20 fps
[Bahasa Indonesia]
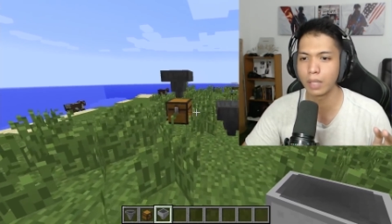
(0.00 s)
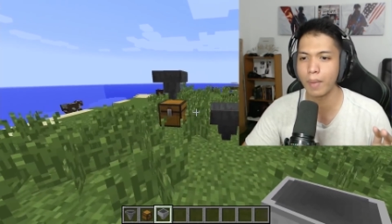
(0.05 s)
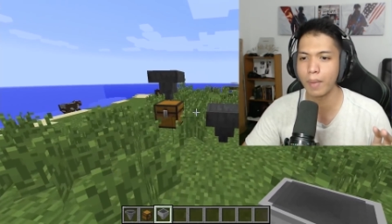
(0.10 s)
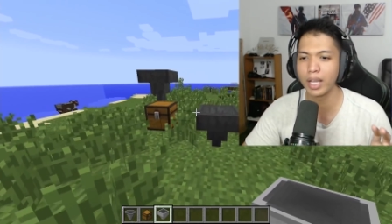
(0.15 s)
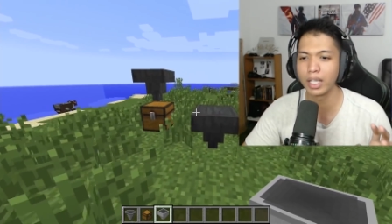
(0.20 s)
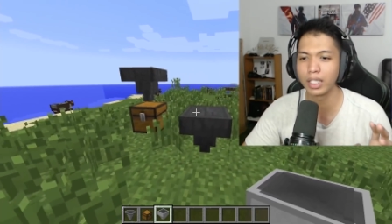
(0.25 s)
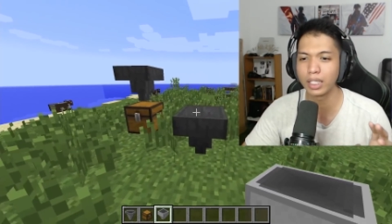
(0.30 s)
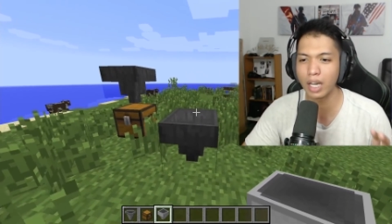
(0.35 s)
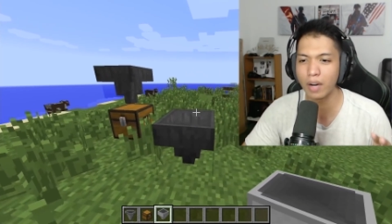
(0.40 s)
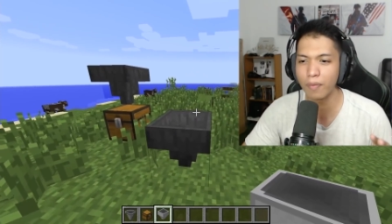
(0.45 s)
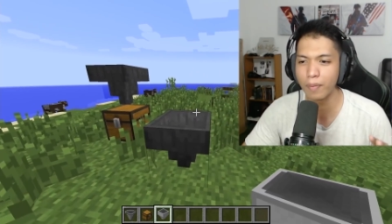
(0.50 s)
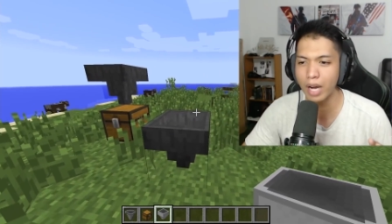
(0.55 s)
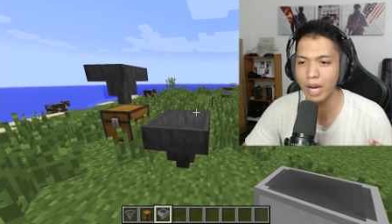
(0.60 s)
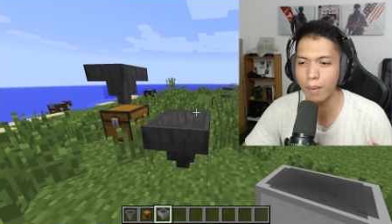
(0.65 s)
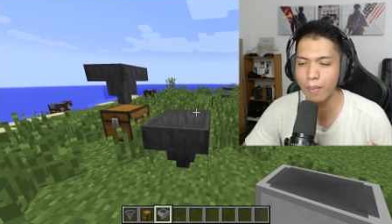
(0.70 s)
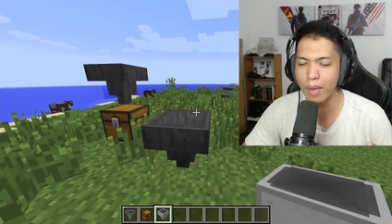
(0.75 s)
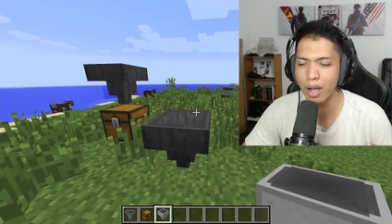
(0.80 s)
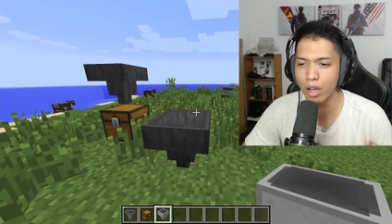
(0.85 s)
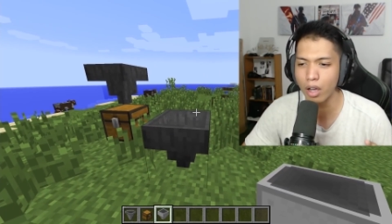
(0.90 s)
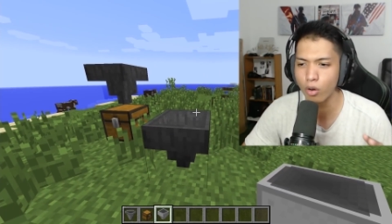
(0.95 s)
Minecraft
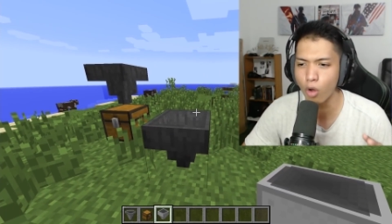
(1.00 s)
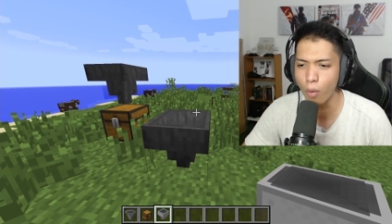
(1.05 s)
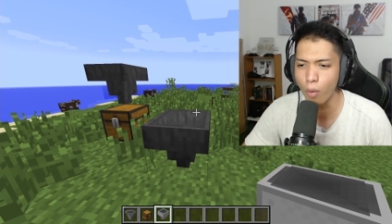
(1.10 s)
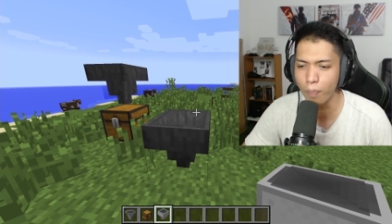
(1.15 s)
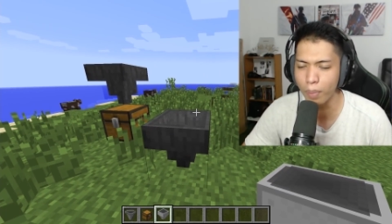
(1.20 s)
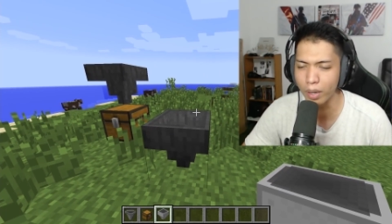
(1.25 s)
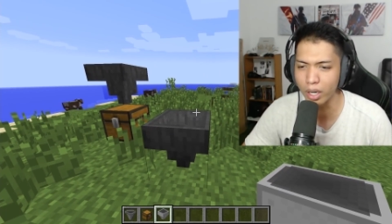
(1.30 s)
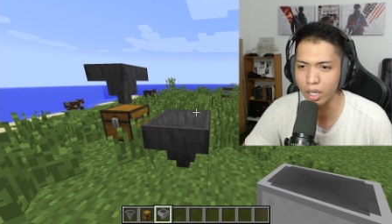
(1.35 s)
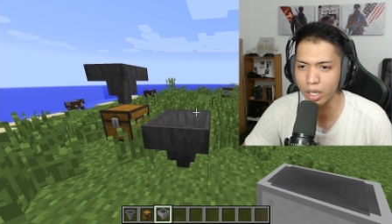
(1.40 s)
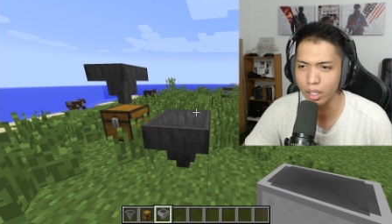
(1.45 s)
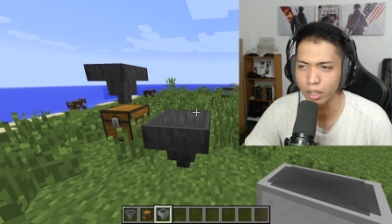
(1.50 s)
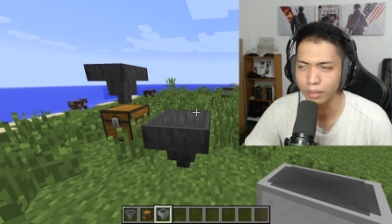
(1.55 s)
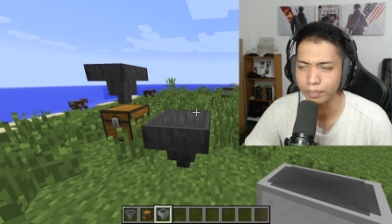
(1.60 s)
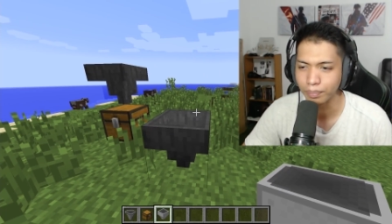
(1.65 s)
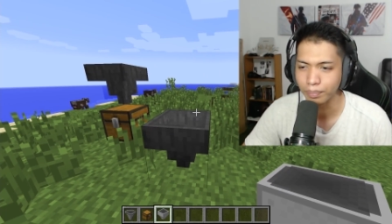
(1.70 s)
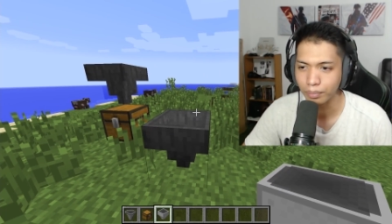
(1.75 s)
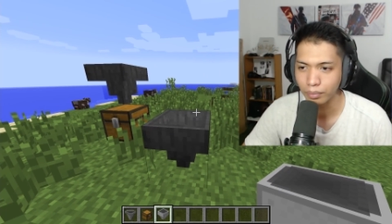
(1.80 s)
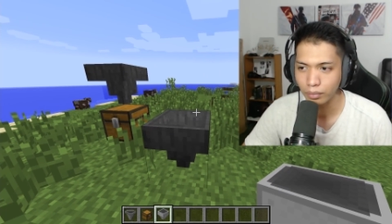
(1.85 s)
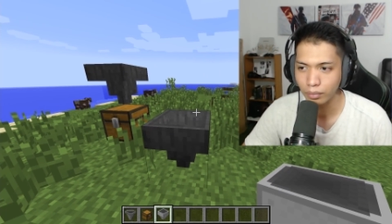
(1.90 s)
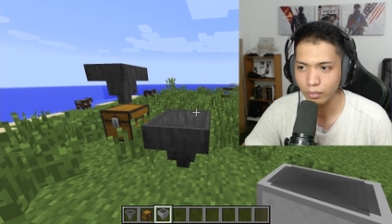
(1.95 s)
menambahkan Hopper
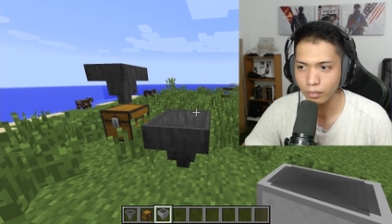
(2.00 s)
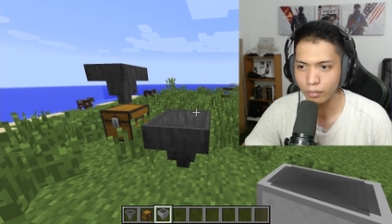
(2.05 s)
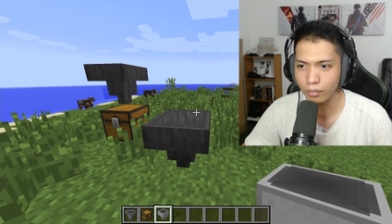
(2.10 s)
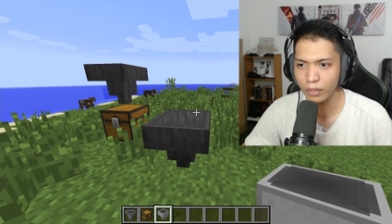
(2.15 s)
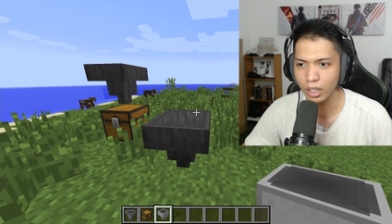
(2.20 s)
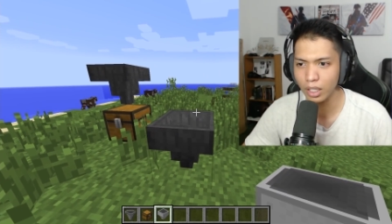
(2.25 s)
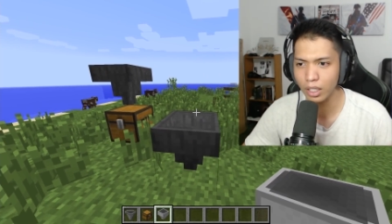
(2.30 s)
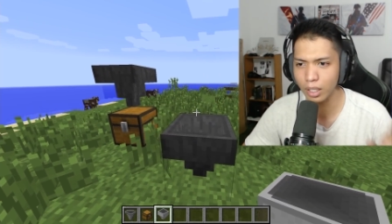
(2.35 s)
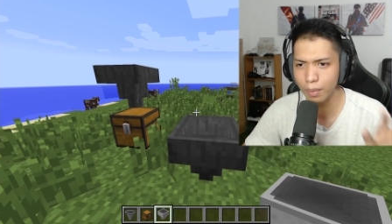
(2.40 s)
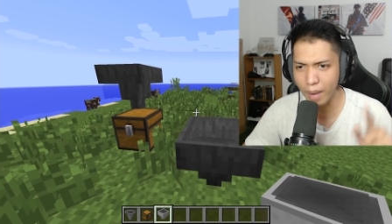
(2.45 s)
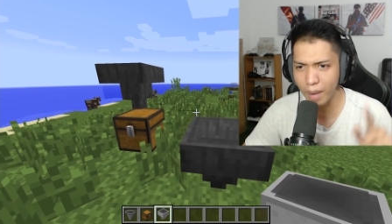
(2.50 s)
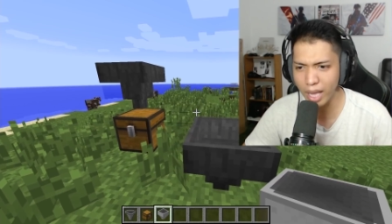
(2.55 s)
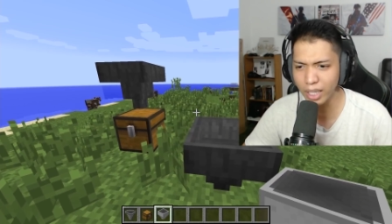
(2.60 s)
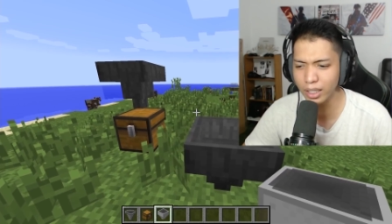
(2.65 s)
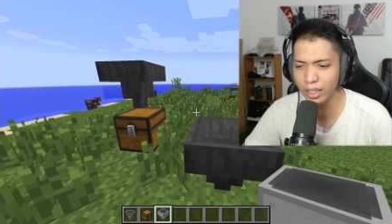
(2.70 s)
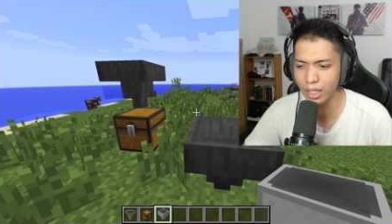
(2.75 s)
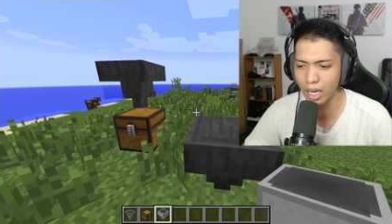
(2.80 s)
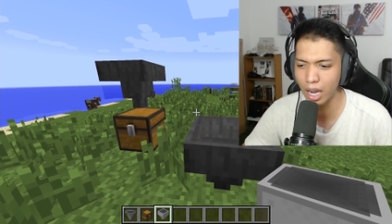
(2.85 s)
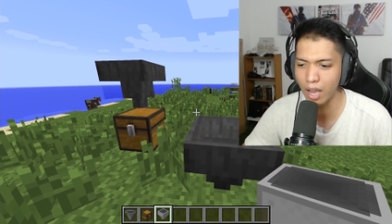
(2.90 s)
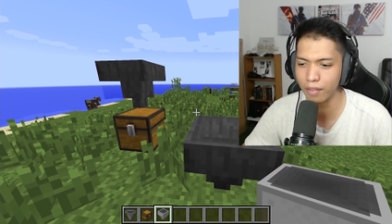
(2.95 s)
ke
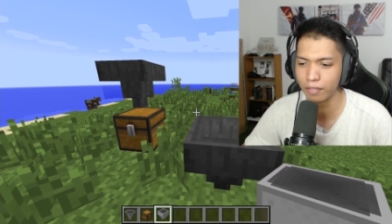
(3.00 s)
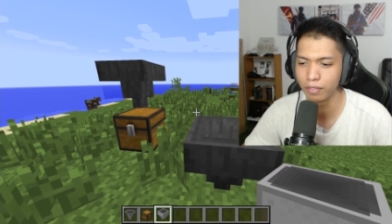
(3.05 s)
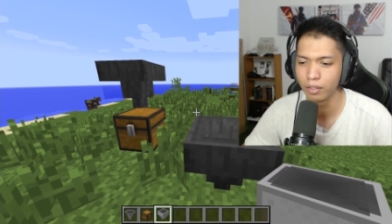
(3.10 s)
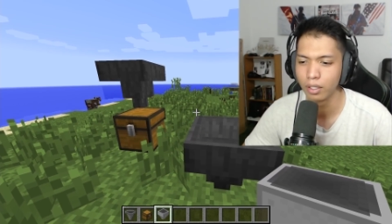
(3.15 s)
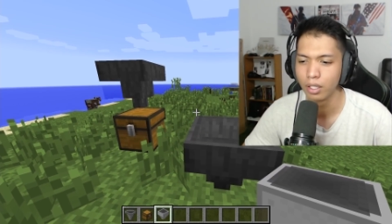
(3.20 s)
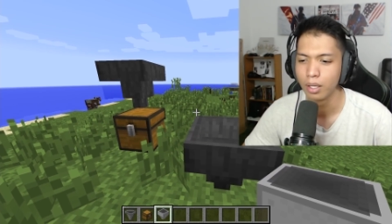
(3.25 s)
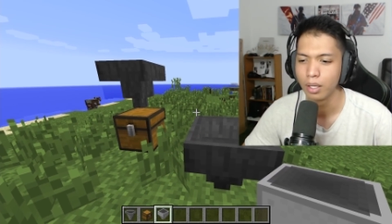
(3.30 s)
Minecraft,